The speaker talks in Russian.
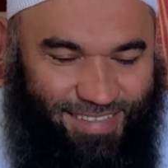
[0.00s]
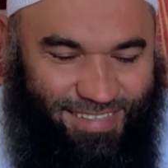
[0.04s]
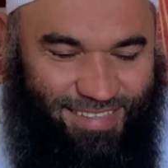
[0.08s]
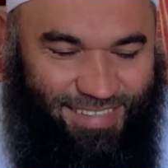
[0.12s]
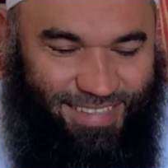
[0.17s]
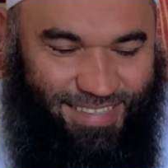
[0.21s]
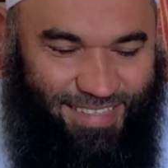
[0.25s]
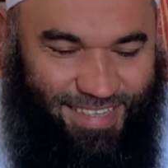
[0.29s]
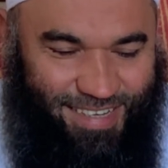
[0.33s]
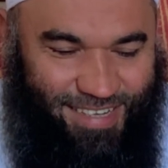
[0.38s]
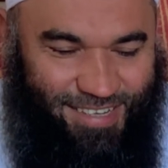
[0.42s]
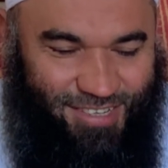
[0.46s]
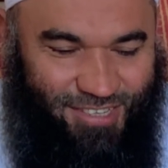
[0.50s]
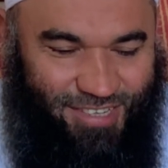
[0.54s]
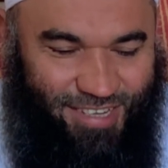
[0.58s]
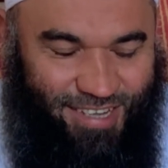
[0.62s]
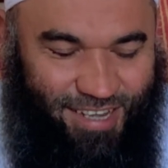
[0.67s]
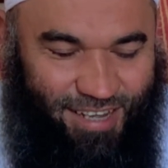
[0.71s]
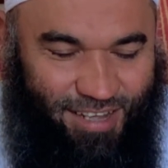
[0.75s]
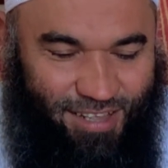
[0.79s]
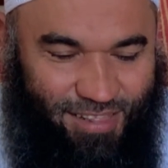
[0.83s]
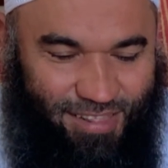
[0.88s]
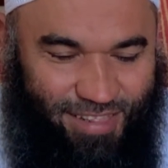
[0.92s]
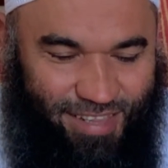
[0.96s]
Скажи
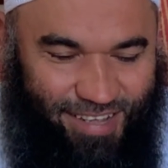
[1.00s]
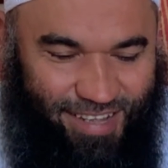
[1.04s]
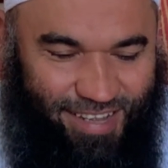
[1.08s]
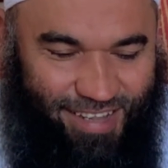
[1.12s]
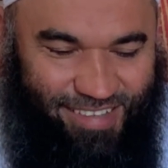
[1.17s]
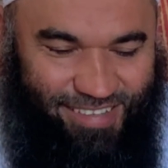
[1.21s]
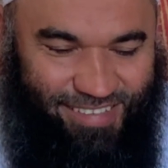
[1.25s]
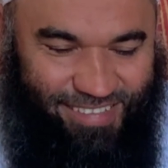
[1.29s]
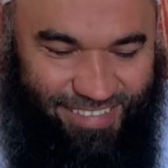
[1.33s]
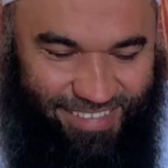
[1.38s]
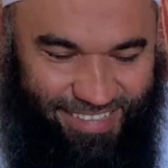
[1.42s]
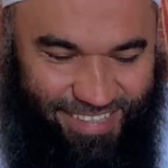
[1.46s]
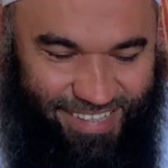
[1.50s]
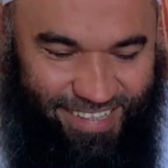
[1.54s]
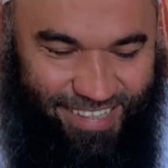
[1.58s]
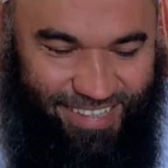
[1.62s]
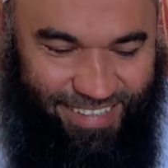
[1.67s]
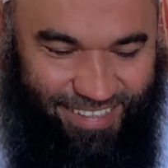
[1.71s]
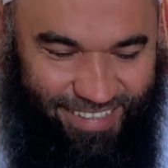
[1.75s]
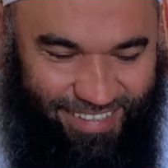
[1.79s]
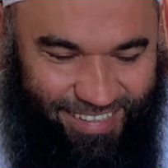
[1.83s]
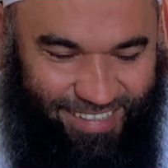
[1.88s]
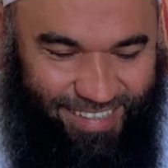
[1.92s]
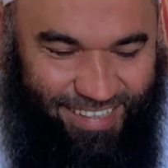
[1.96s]
Аллах,
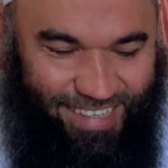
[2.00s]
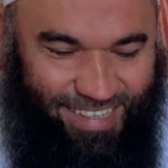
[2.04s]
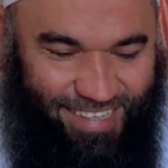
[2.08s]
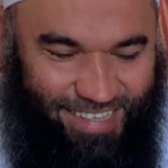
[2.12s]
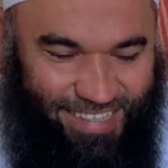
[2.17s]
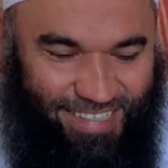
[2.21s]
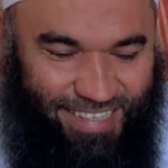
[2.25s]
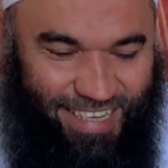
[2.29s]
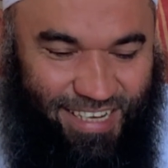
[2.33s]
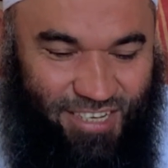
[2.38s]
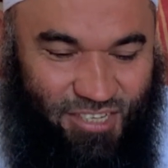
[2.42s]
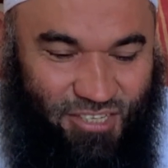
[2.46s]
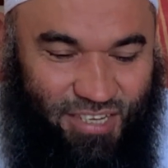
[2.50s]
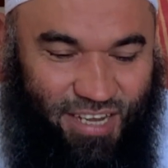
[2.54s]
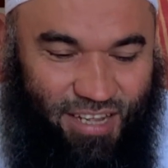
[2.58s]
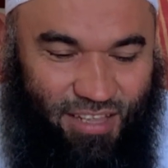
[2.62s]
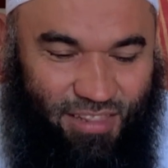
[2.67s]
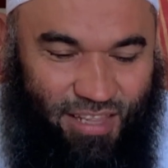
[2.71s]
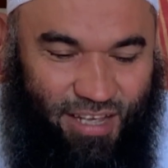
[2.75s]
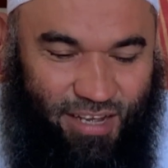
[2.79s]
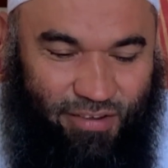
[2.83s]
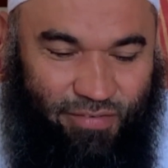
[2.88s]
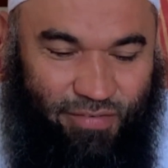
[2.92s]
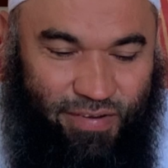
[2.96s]
да. Скажи
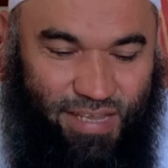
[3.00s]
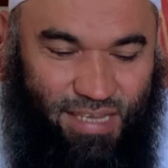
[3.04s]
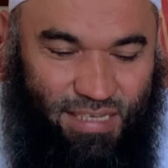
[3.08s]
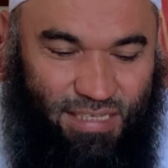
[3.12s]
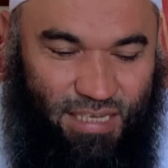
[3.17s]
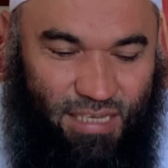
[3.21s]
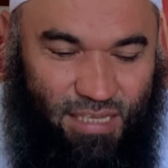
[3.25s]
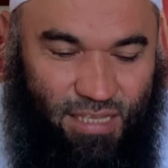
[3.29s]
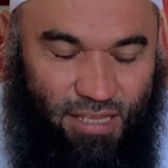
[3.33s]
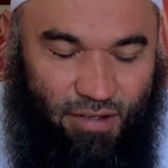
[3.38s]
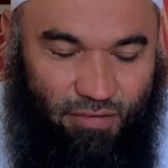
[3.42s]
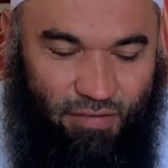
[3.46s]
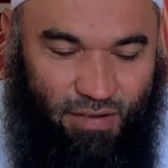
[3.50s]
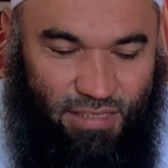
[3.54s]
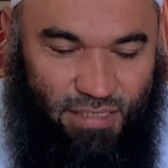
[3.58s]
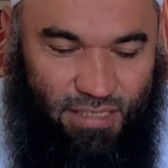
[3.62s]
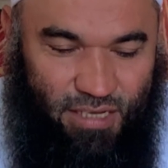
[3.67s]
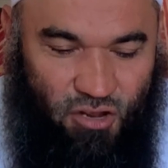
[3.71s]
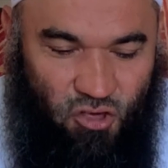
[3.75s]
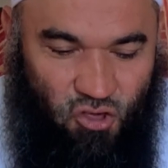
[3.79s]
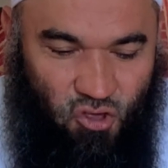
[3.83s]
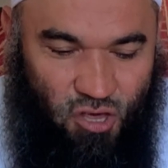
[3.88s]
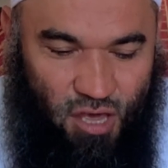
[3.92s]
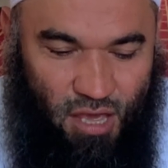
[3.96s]
Аллах вынесет для вас
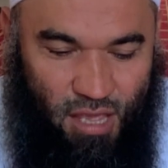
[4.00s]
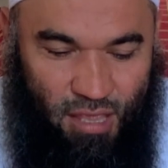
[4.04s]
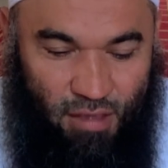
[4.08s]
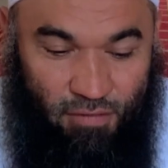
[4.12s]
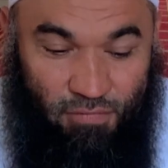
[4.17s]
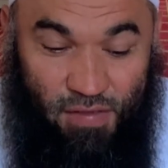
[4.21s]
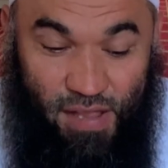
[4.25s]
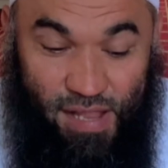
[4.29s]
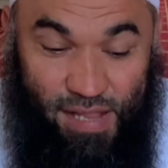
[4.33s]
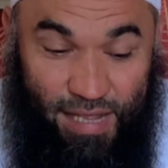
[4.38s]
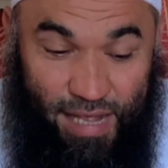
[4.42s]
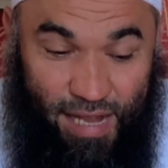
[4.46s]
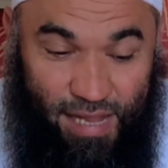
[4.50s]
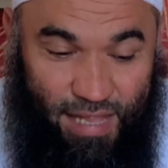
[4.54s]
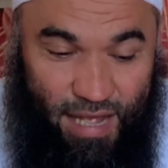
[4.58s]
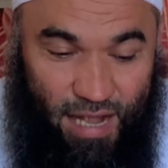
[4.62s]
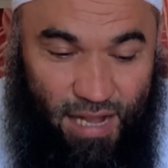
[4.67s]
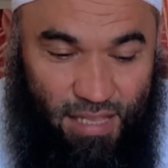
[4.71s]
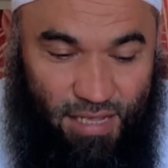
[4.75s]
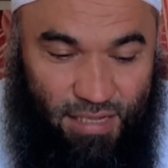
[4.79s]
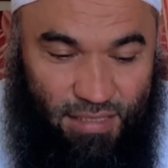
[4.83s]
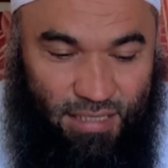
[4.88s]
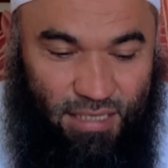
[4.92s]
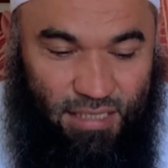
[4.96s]
решение.
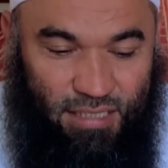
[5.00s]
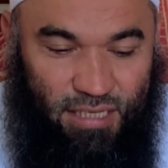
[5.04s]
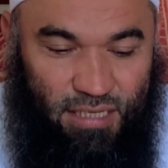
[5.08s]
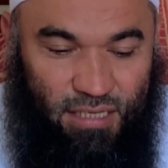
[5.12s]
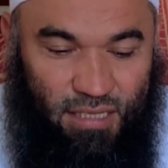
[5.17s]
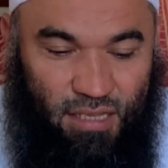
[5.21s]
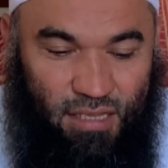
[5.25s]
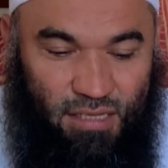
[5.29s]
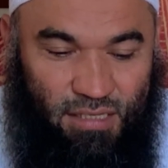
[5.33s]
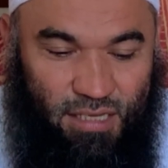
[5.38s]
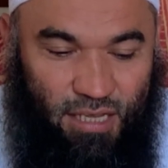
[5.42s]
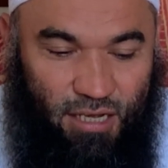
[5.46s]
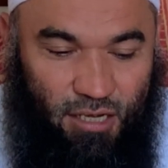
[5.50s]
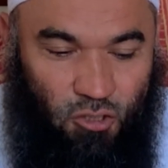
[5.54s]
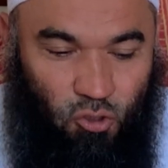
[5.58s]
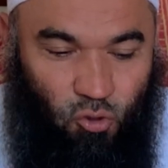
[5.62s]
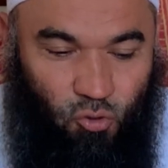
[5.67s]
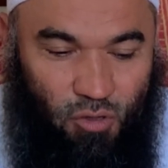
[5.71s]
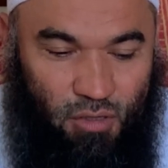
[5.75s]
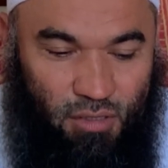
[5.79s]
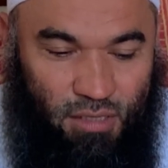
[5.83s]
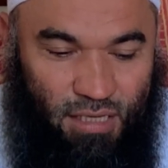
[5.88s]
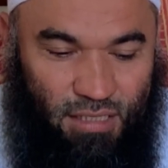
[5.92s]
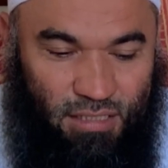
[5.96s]
Филькаляли относительно тех,
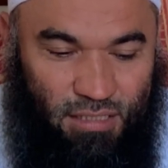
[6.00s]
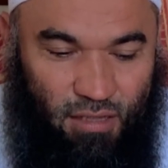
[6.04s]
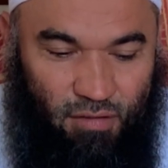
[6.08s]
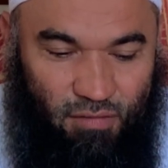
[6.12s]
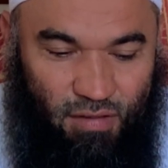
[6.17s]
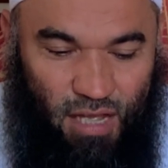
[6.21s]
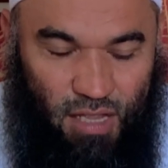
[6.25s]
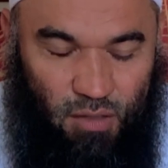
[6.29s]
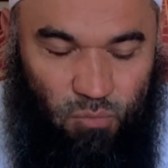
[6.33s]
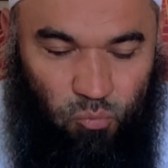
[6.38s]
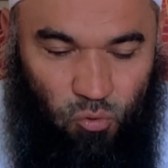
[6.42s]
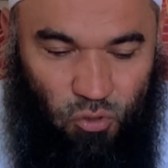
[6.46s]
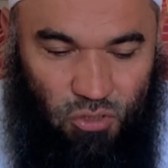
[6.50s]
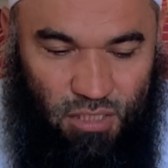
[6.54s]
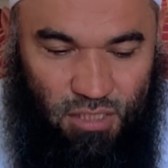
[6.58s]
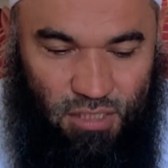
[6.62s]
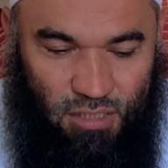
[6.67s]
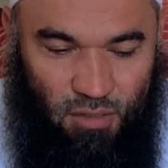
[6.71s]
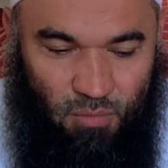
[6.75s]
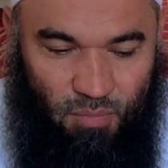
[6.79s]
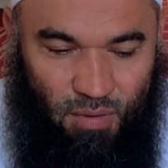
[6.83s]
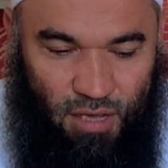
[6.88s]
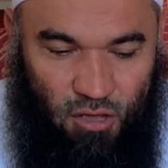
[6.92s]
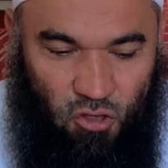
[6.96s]
кто они оставляют после
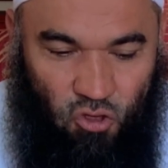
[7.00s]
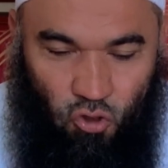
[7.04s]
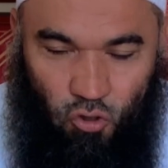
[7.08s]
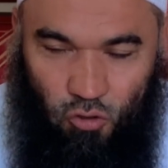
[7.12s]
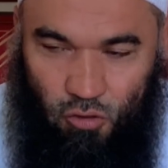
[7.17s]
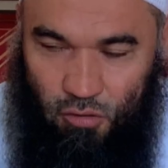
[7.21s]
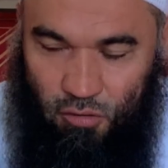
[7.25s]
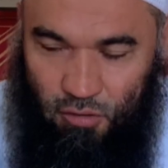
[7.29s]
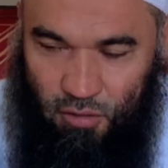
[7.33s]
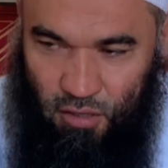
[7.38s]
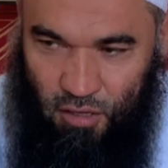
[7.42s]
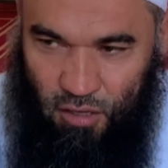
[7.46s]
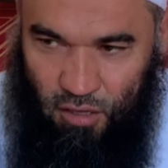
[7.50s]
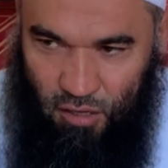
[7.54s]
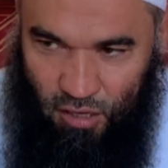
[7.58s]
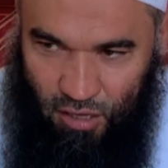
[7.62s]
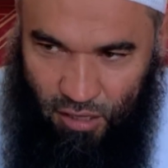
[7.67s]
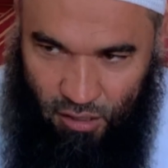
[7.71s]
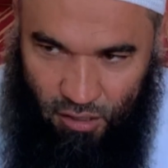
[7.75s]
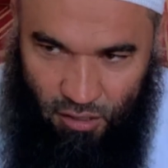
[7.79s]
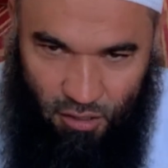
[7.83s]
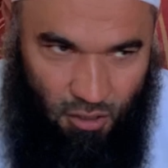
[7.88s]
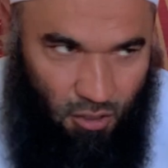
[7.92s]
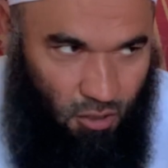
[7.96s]
себя что?
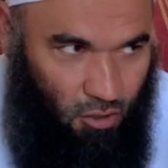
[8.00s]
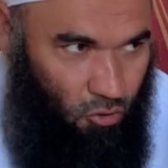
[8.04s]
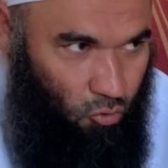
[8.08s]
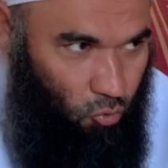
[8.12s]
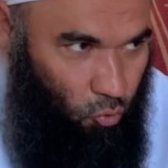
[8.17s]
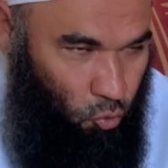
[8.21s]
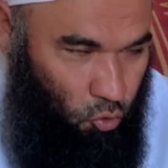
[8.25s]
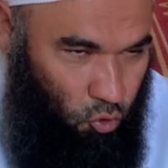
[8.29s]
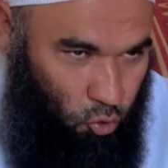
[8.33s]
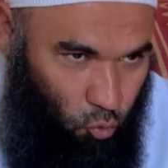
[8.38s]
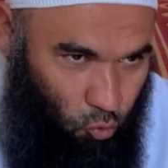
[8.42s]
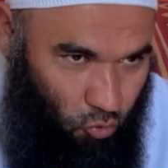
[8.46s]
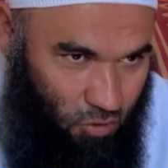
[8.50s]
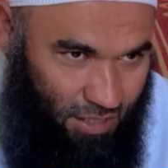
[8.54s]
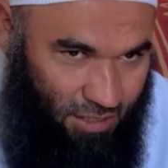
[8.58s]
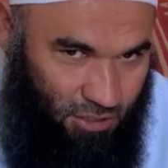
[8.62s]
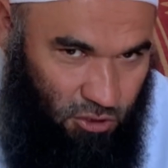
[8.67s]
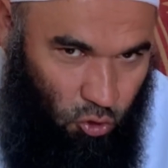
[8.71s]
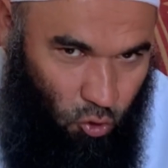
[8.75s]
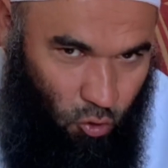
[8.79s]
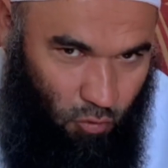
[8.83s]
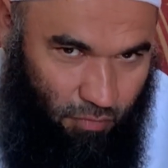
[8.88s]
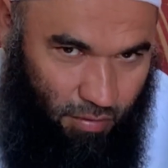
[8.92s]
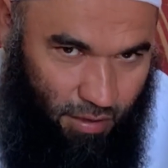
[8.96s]
Усуль
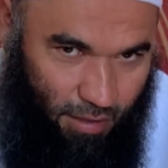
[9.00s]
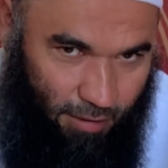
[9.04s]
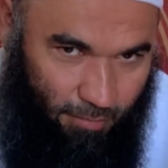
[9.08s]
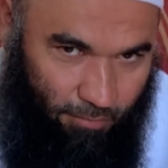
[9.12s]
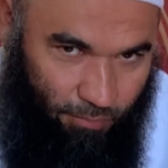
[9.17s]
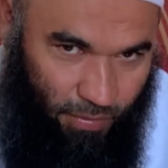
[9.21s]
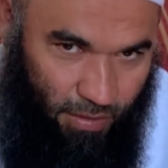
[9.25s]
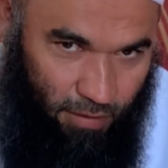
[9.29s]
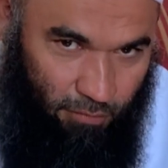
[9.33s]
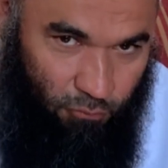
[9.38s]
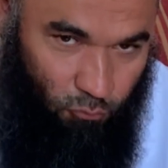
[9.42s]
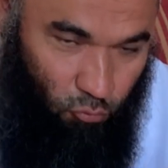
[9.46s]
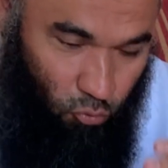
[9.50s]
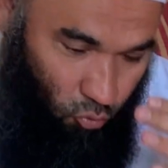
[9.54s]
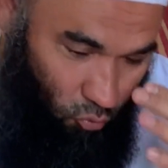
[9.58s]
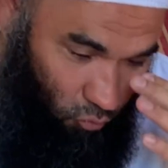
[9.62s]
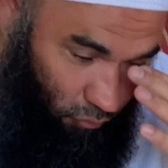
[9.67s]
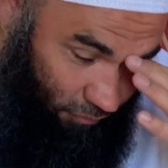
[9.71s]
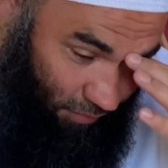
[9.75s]
основы и фуру